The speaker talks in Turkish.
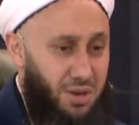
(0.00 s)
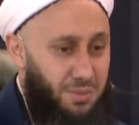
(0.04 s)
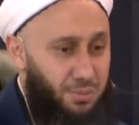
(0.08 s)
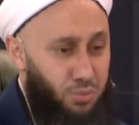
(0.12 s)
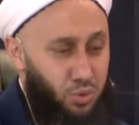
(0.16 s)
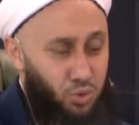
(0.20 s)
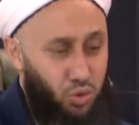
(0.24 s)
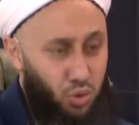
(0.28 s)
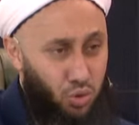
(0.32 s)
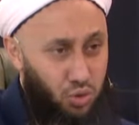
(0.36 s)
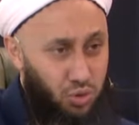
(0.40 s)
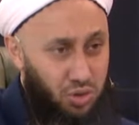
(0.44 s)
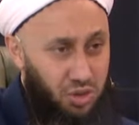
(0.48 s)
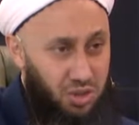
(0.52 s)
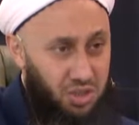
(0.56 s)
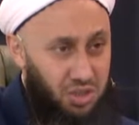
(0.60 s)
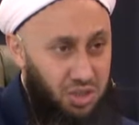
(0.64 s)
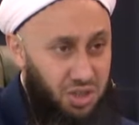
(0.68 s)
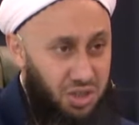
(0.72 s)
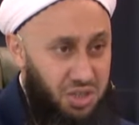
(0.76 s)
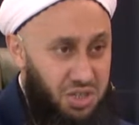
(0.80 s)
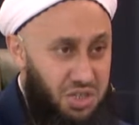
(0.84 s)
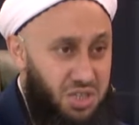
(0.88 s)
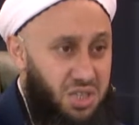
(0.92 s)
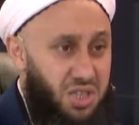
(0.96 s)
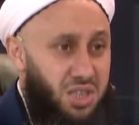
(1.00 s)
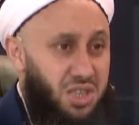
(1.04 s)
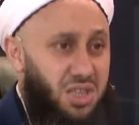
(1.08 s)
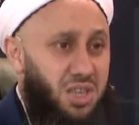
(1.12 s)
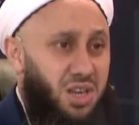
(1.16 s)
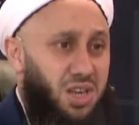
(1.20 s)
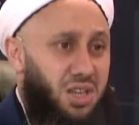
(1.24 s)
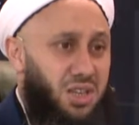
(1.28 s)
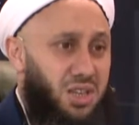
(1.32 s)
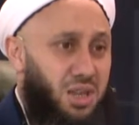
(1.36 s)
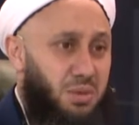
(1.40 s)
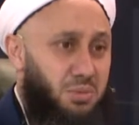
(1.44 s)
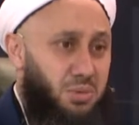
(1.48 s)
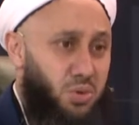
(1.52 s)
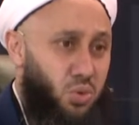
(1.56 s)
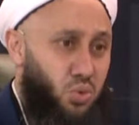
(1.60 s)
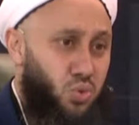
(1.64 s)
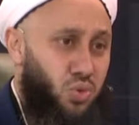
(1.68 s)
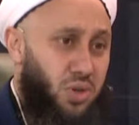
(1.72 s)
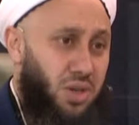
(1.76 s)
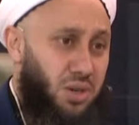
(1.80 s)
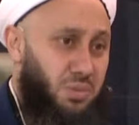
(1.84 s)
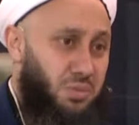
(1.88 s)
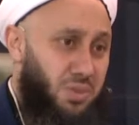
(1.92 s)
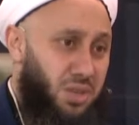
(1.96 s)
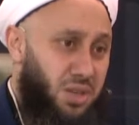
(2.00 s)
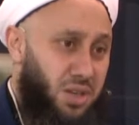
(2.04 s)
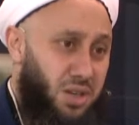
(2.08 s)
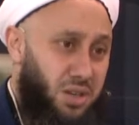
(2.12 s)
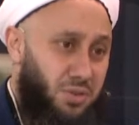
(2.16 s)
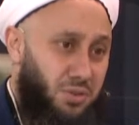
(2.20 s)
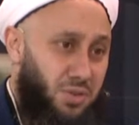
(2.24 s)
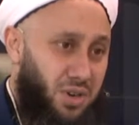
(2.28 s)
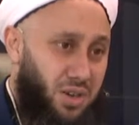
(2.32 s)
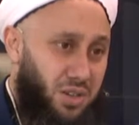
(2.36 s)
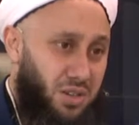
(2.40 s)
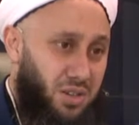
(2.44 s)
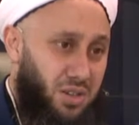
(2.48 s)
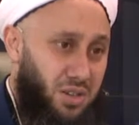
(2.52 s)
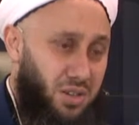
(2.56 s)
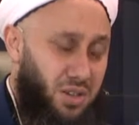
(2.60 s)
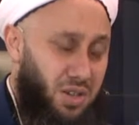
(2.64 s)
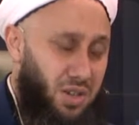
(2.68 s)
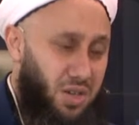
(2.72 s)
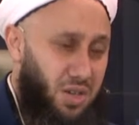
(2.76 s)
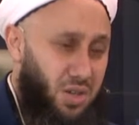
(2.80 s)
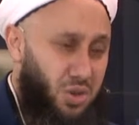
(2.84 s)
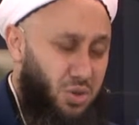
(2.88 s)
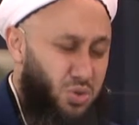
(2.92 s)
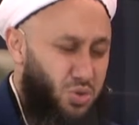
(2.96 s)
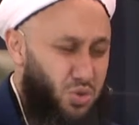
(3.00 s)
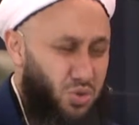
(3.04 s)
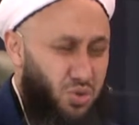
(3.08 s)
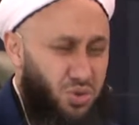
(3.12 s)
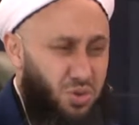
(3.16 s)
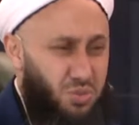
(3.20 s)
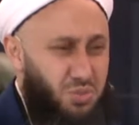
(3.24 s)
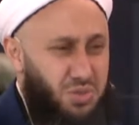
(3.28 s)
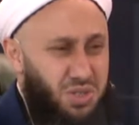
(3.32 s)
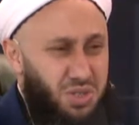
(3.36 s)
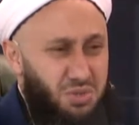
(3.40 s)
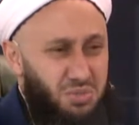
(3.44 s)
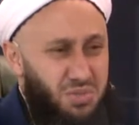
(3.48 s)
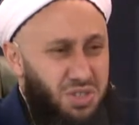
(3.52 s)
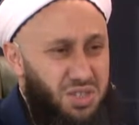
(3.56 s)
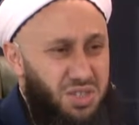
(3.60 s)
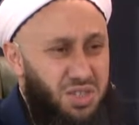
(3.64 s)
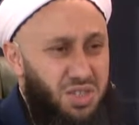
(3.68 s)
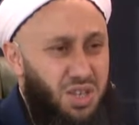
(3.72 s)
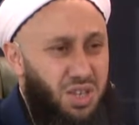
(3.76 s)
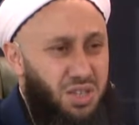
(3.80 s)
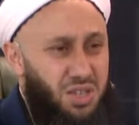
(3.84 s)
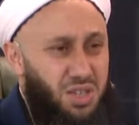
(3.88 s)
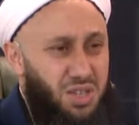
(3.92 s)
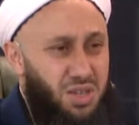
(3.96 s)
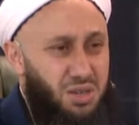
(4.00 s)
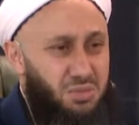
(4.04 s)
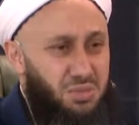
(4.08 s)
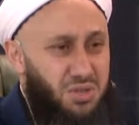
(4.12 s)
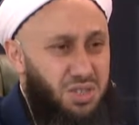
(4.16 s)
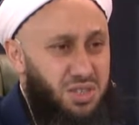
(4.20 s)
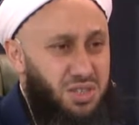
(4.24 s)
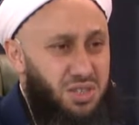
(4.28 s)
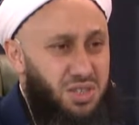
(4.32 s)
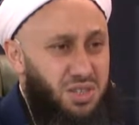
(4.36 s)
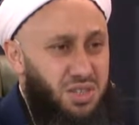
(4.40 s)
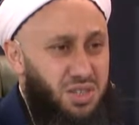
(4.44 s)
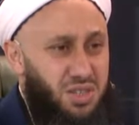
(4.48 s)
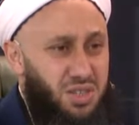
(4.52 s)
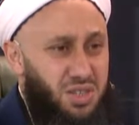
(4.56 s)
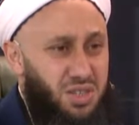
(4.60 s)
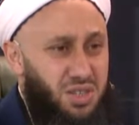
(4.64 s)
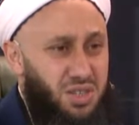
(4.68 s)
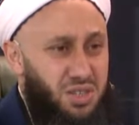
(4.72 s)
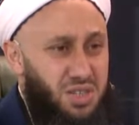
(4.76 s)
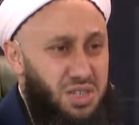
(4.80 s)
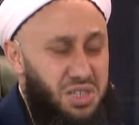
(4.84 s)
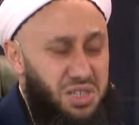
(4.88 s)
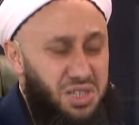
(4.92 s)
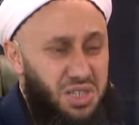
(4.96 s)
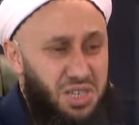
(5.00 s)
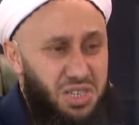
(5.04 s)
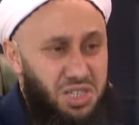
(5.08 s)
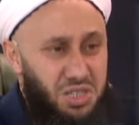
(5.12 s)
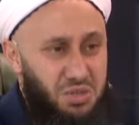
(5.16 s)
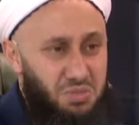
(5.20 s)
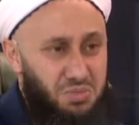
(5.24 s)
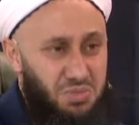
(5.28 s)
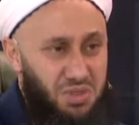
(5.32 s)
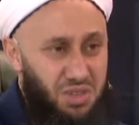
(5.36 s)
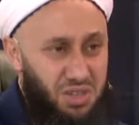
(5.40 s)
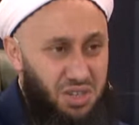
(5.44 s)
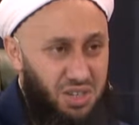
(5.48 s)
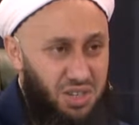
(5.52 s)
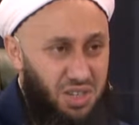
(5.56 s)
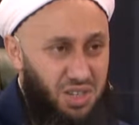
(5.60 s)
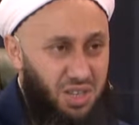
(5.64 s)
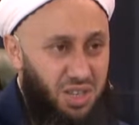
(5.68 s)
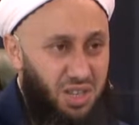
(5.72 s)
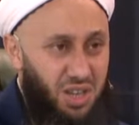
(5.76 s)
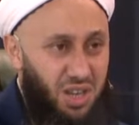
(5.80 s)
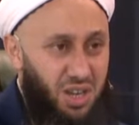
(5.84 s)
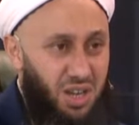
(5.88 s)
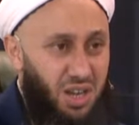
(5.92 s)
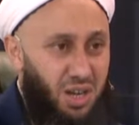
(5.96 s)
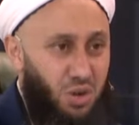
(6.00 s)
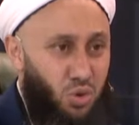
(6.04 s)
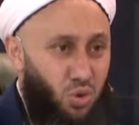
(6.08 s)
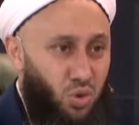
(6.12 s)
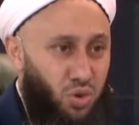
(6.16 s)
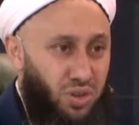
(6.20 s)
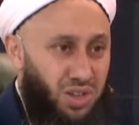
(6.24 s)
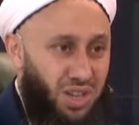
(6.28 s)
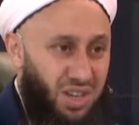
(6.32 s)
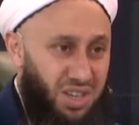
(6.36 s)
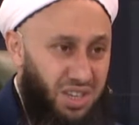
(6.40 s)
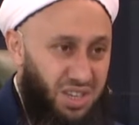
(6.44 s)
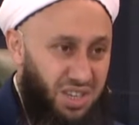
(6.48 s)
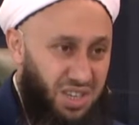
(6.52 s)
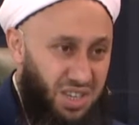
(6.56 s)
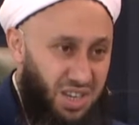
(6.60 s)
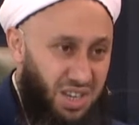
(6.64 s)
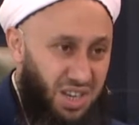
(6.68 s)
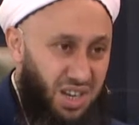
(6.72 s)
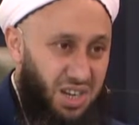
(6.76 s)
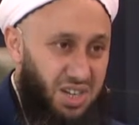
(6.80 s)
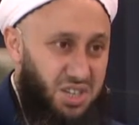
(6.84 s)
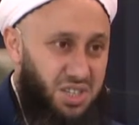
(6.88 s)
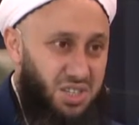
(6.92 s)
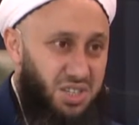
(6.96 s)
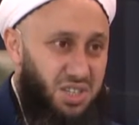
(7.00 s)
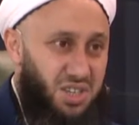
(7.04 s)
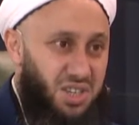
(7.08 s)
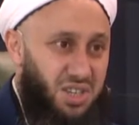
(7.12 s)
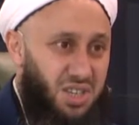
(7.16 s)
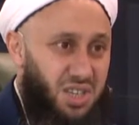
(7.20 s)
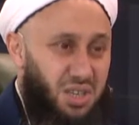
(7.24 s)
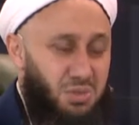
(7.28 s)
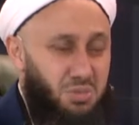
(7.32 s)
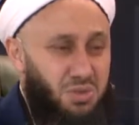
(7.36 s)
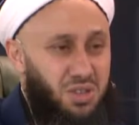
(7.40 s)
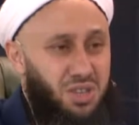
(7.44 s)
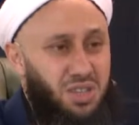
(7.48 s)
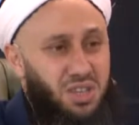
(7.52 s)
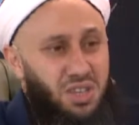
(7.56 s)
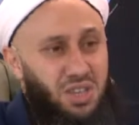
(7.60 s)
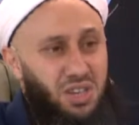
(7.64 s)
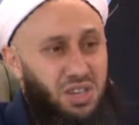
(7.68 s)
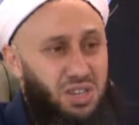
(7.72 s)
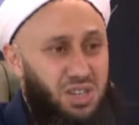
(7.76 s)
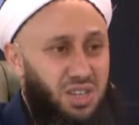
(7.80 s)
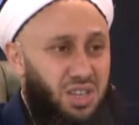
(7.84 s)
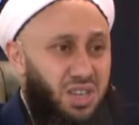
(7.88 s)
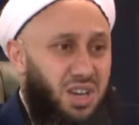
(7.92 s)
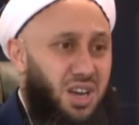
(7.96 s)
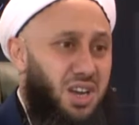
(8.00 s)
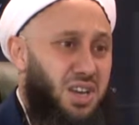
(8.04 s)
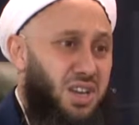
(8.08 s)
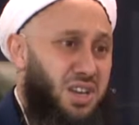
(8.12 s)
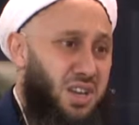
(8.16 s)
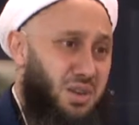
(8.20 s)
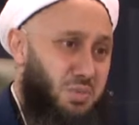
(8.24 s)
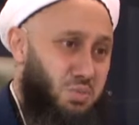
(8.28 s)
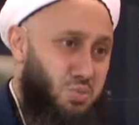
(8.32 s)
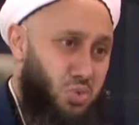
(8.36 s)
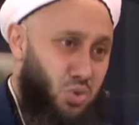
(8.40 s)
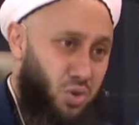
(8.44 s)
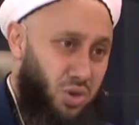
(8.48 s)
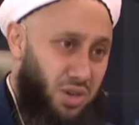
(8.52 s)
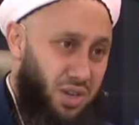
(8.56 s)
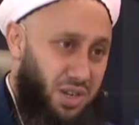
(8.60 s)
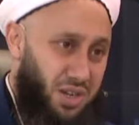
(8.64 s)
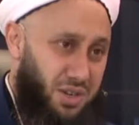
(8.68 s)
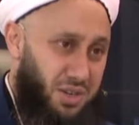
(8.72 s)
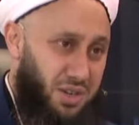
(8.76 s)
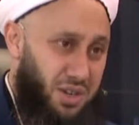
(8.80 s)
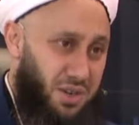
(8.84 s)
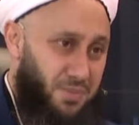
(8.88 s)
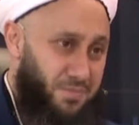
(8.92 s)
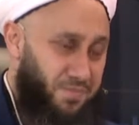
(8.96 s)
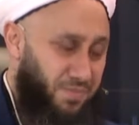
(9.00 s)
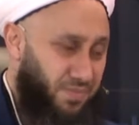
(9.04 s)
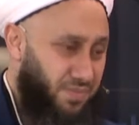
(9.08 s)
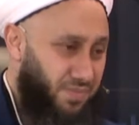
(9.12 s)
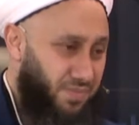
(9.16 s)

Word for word: Amin. Bu noktada ciddi anlamda uyarmaları vardı. Çünkü bizim insanlarımız e, resmi nikaha olan inançları gibi dini nikaha inanmıyorlar. Hı